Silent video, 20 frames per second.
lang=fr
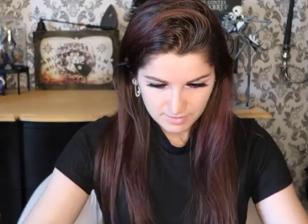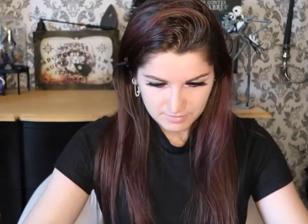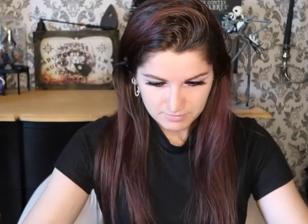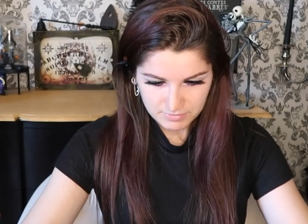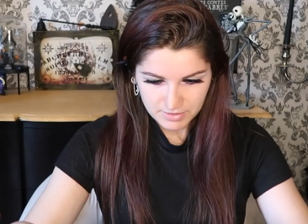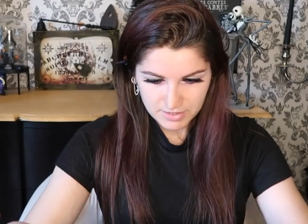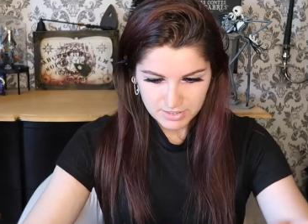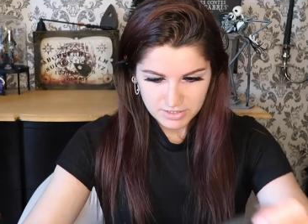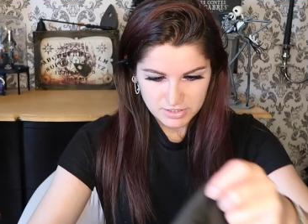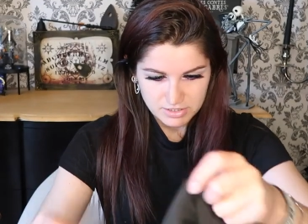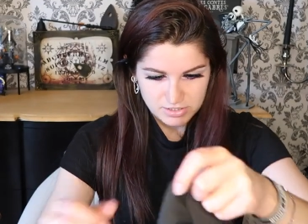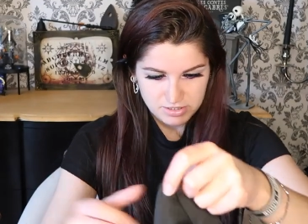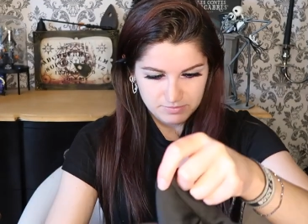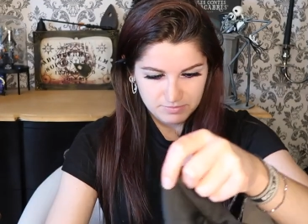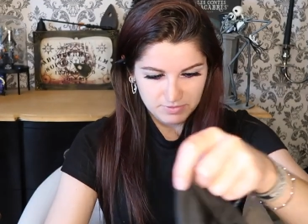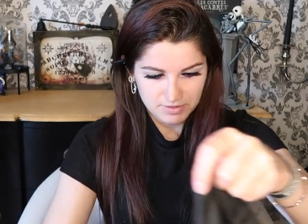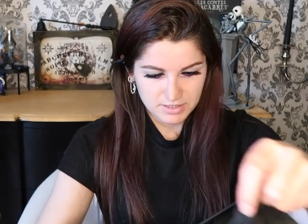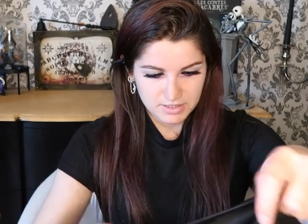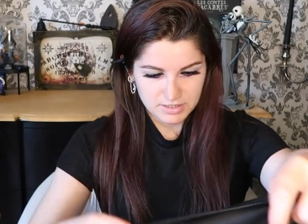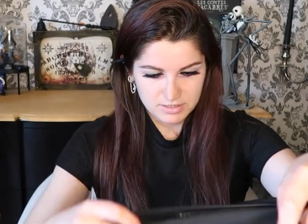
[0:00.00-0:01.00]
Après j'ai
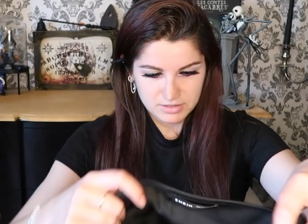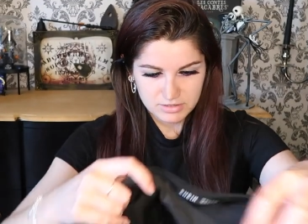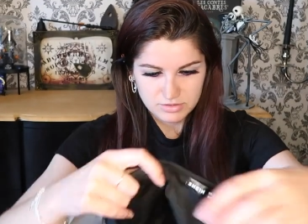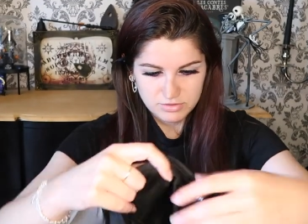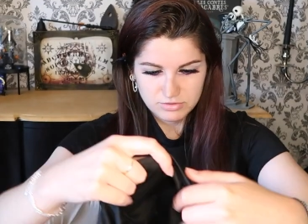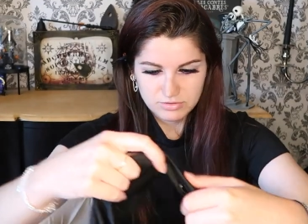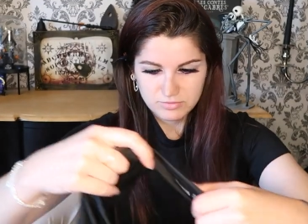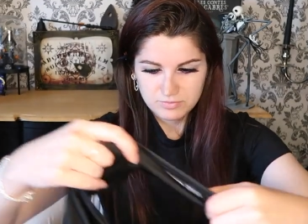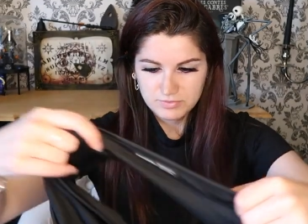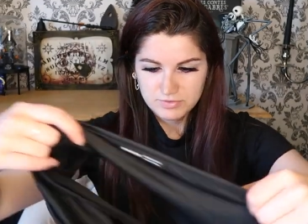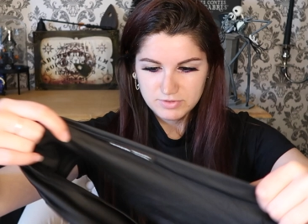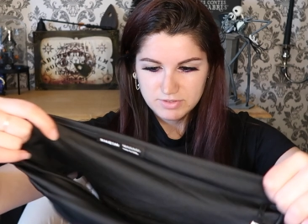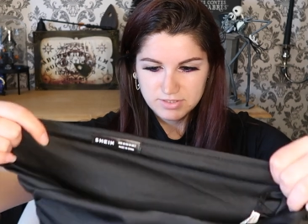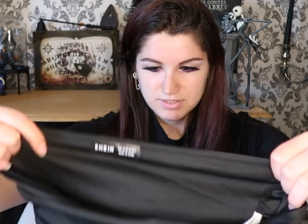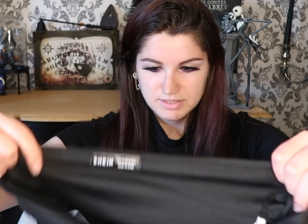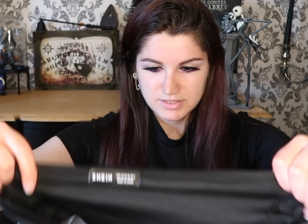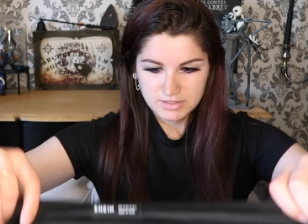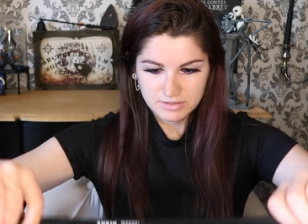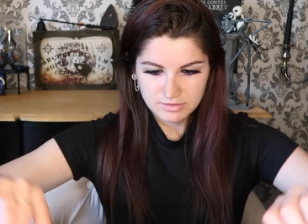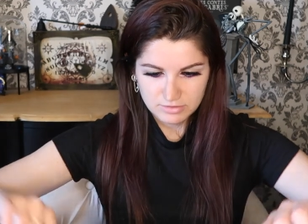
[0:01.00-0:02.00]
pris ce
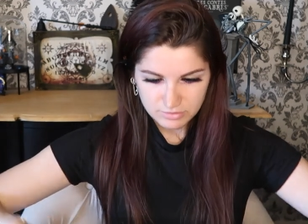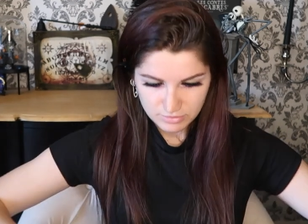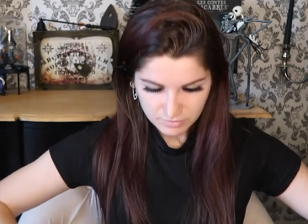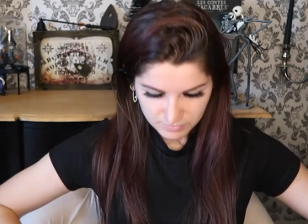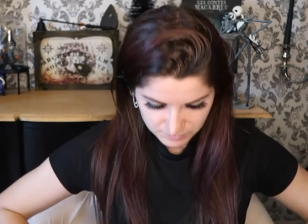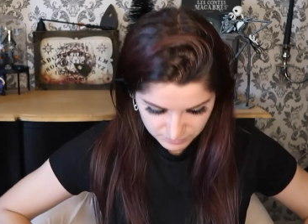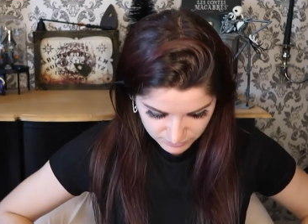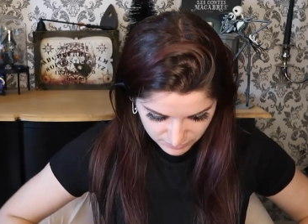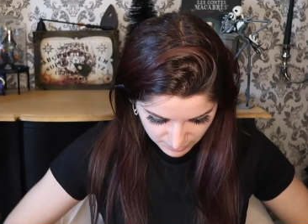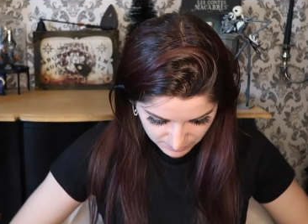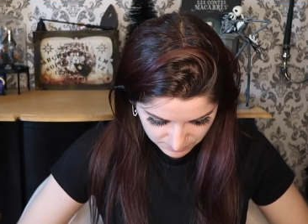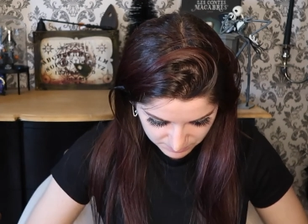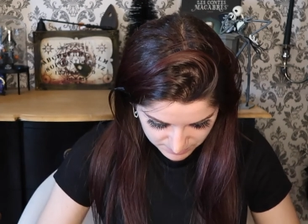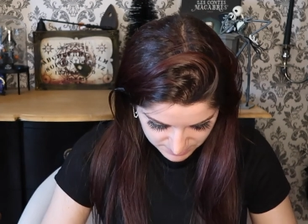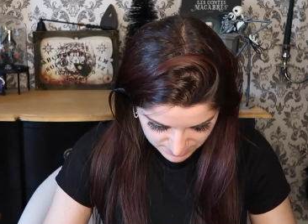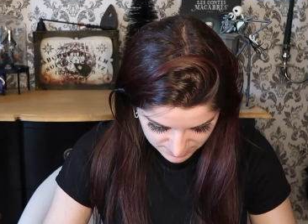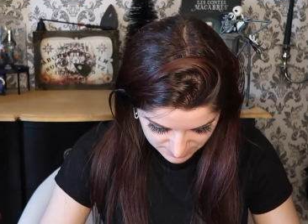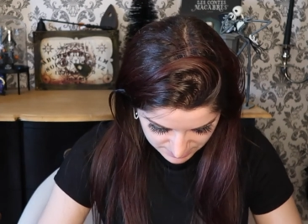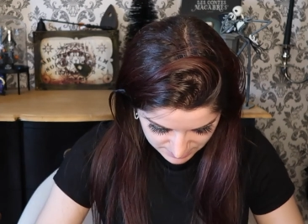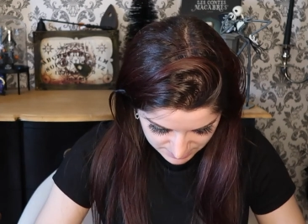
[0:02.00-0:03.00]
petit crop
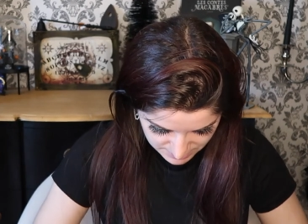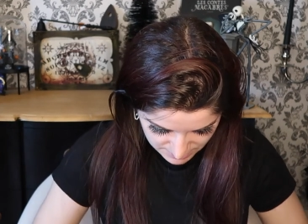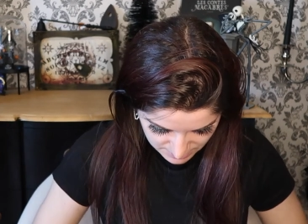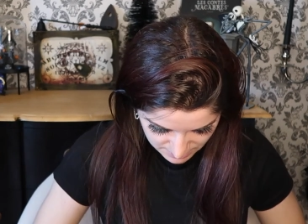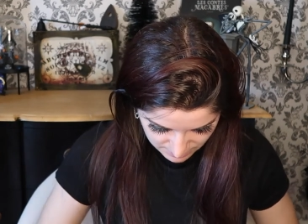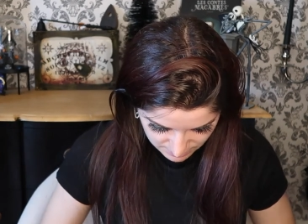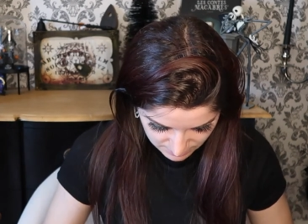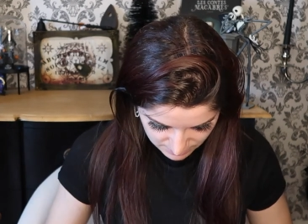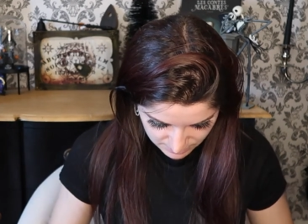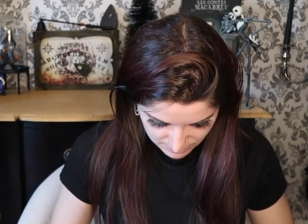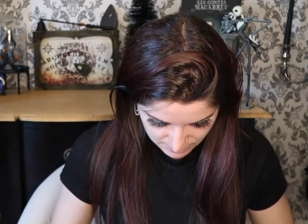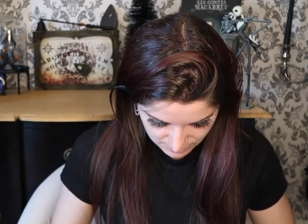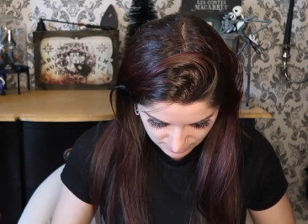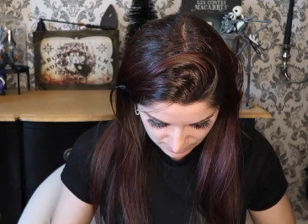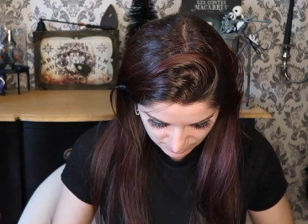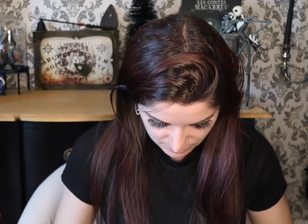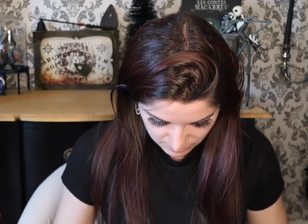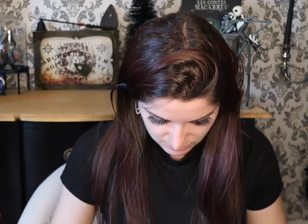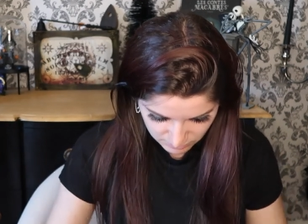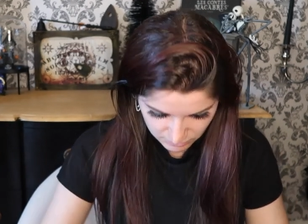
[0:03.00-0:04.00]
top-ci.
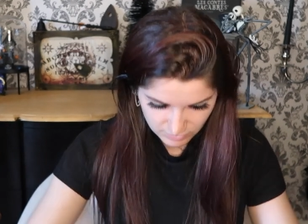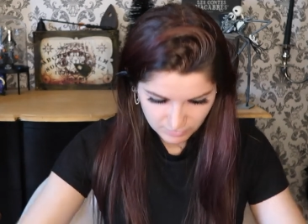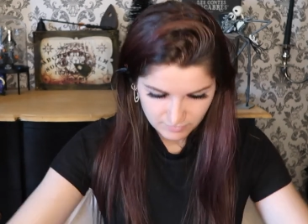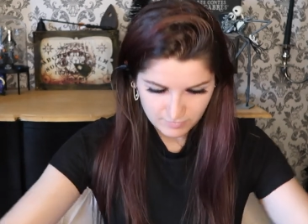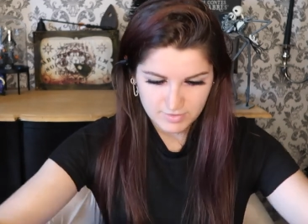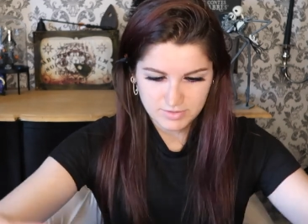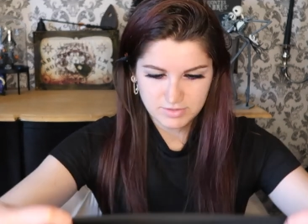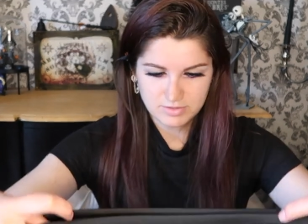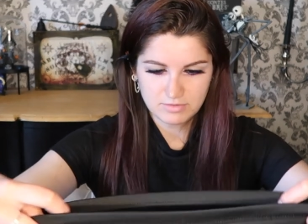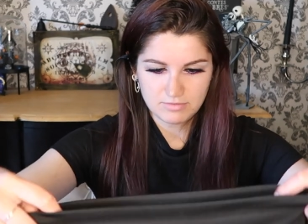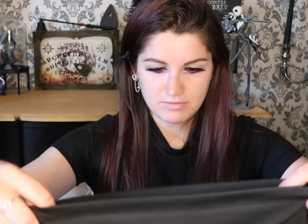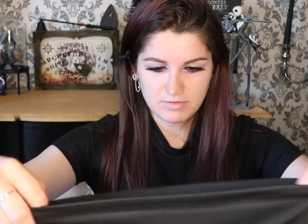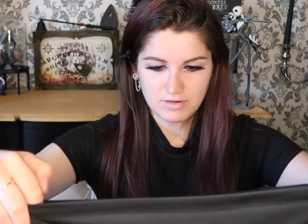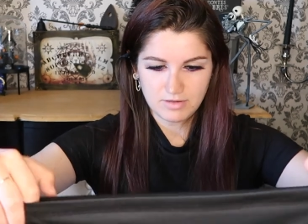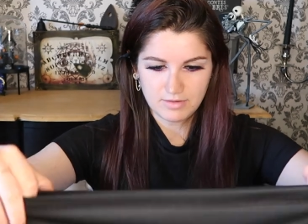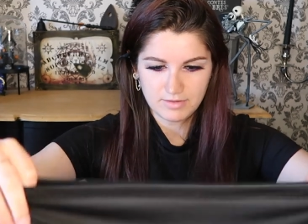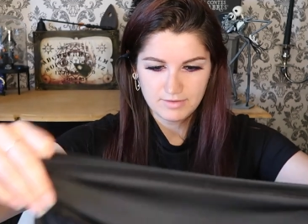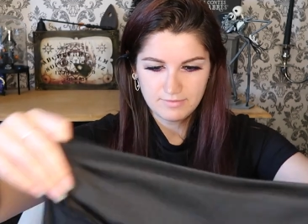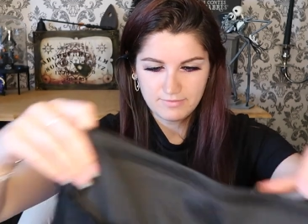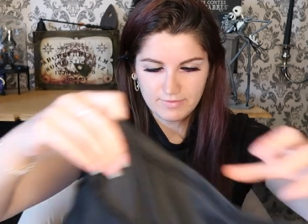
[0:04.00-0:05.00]
Comment il va
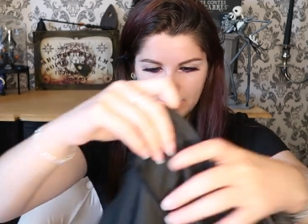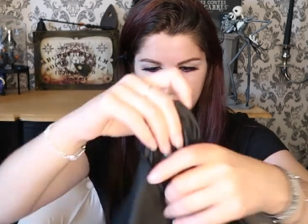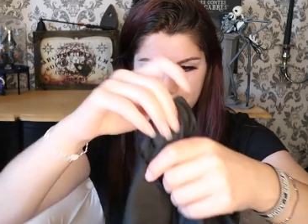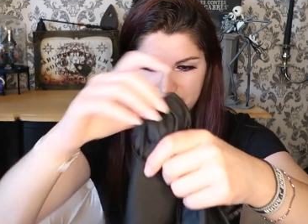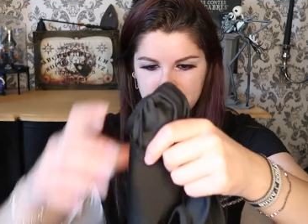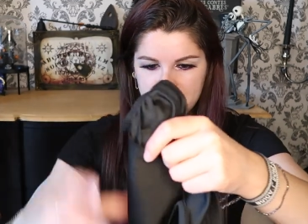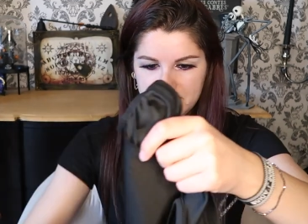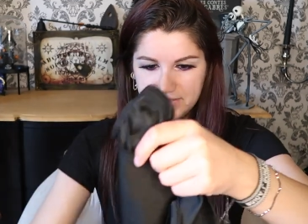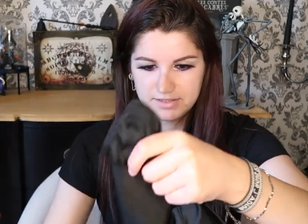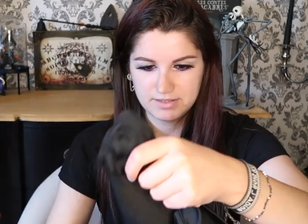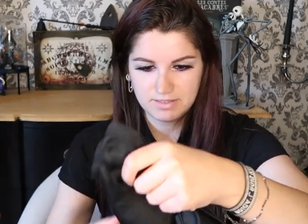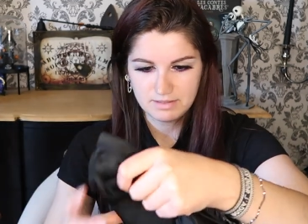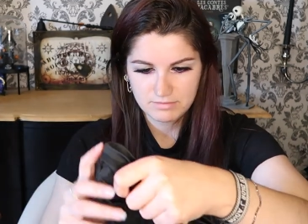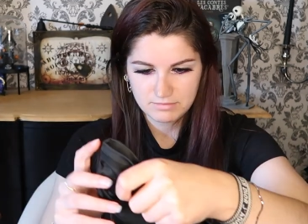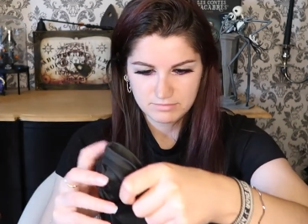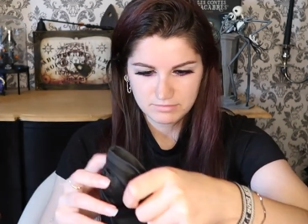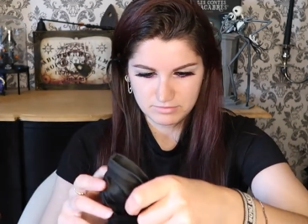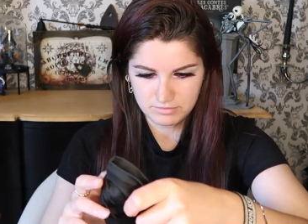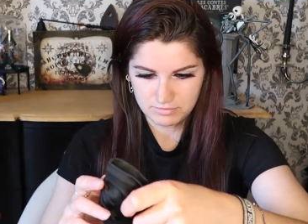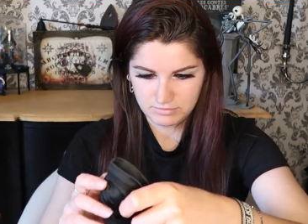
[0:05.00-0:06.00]
celui-là Il va comme ça
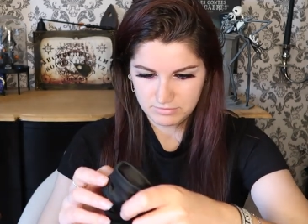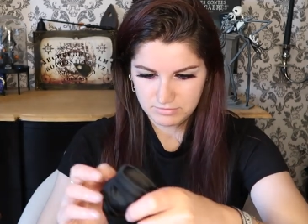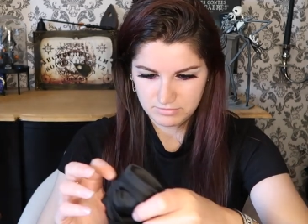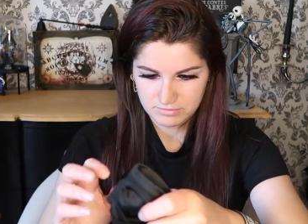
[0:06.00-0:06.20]
Non.